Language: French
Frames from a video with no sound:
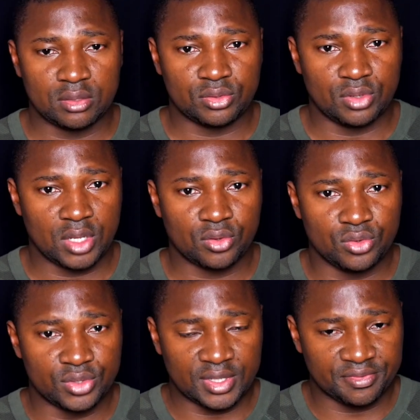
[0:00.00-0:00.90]
Ce n'est que
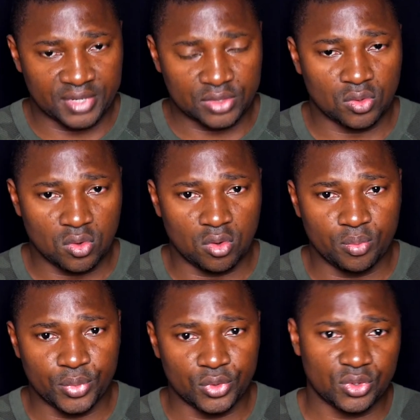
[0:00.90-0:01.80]
de cette façon qu'on
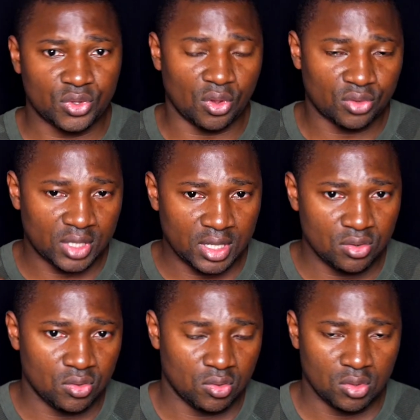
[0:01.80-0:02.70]
peut tenter de,